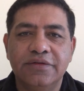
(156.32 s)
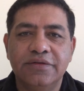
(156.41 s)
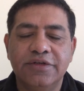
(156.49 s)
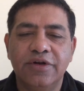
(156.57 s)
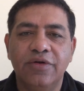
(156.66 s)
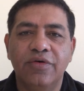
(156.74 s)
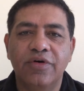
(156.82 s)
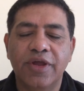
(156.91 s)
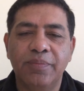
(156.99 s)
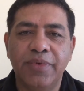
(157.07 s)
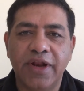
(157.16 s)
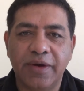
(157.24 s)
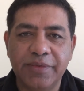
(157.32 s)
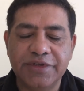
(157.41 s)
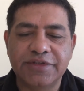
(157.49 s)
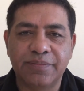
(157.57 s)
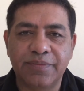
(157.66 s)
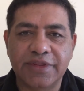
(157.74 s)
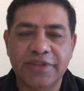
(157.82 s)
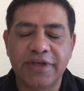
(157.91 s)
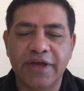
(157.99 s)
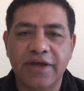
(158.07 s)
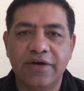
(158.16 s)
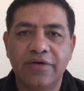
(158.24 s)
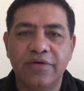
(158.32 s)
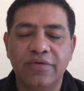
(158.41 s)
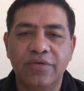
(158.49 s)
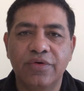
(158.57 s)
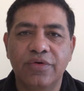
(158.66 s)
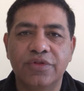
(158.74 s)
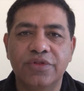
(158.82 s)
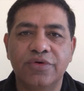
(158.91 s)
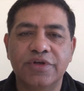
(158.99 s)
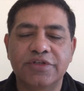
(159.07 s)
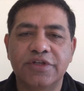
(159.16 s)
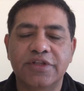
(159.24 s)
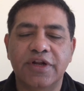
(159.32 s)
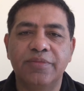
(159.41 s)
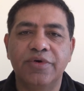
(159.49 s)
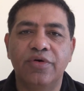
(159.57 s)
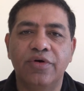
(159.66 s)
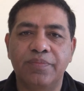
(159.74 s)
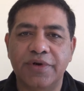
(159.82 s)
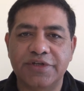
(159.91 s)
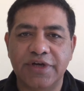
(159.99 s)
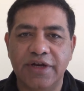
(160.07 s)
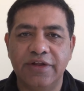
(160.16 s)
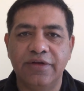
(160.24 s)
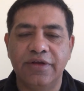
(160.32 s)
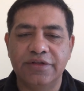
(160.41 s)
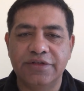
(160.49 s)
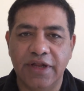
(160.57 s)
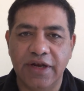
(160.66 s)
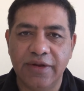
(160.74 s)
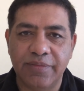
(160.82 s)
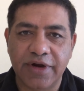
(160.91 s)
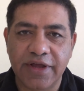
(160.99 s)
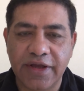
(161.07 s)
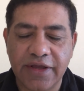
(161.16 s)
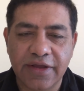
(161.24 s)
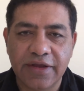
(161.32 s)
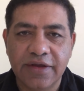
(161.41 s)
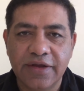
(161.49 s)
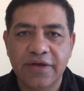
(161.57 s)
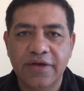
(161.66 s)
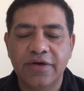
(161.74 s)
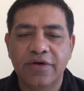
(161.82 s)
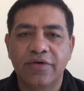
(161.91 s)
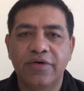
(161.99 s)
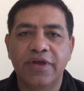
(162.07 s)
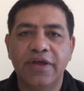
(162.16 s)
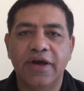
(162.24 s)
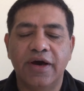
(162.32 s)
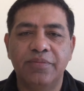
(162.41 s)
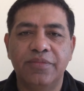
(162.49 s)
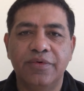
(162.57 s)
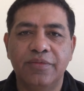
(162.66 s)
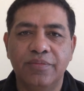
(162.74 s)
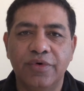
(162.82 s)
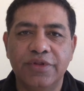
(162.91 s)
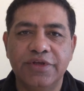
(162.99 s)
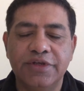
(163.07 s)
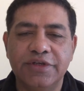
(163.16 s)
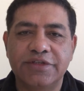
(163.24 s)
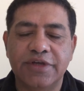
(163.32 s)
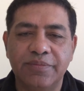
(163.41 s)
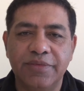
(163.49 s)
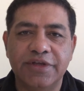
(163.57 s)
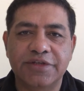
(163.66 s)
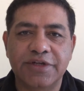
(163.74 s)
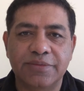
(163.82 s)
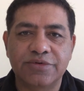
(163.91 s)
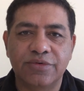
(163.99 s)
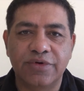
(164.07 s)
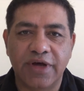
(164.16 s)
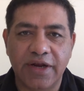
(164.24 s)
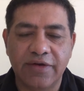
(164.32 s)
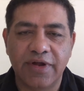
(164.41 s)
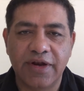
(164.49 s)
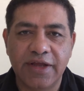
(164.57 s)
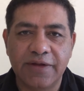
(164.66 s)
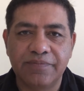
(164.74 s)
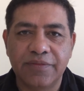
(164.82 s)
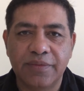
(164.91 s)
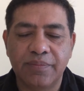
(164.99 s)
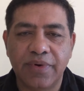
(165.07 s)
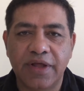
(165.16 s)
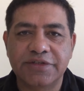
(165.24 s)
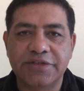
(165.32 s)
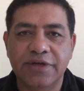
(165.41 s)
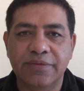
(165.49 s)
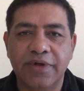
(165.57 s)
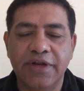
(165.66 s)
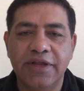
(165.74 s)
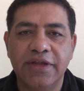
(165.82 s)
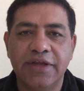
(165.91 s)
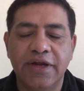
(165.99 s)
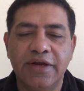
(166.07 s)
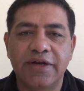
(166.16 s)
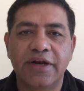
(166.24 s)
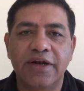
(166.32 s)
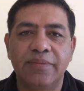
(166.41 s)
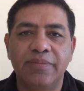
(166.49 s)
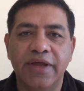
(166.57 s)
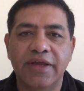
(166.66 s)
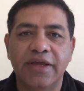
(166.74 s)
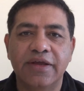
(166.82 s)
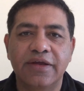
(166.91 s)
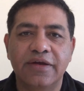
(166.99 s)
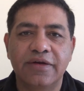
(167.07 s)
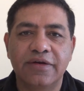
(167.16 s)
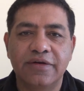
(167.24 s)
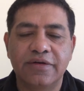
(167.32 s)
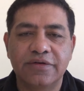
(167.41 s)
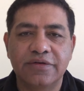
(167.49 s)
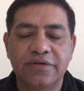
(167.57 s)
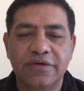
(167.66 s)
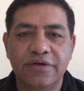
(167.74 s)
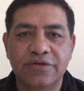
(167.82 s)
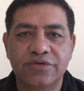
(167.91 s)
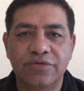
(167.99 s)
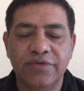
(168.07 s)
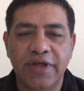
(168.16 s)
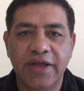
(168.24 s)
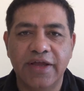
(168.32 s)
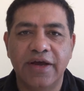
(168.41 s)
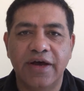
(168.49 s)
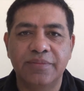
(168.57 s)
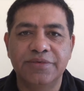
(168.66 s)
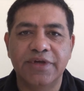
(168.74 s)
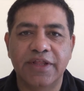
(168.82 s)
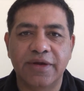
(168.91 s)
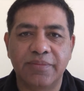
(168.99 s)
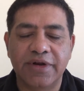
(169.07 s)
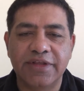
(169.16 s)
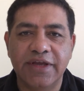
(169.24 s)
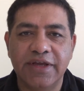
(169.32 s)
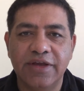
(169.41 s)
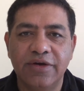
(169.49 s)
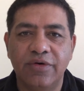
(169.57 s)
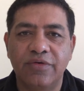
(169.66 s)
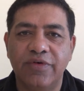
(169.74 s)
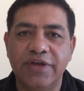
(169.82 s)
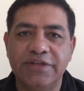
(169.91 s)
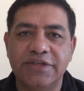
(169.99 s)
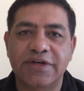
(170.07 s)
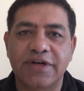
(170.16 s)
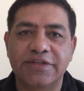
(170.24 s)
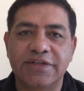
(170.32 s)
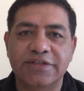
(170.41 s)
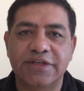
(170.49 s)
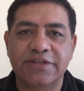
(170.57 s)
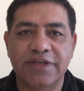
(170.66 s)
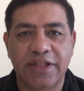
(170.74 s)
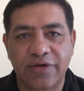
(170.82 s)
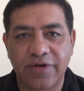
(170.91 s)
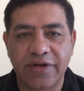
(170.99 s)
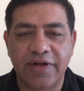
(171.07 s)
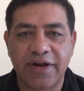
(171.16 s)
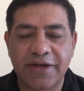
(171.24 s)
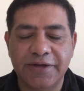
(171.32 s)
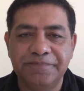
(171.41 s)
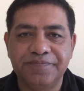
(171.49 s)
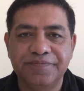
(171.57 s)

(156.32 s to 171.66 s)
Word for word: जिन लोगों की बेनामी संपत्ति है उनको 2017 में और परेशानी झेलनी पड़ेगी क्योंकि तो अब मोदी जी सब ये स्टेप्स उठाने वाले हैं प्लास्टिक मनी या इंटरनेट बैंकिंग की सुविधाएं अब ज़्यादा बढ़ जाएंगी और वहीं से ट्रांजैक्शन ज़्यादा होने वाला है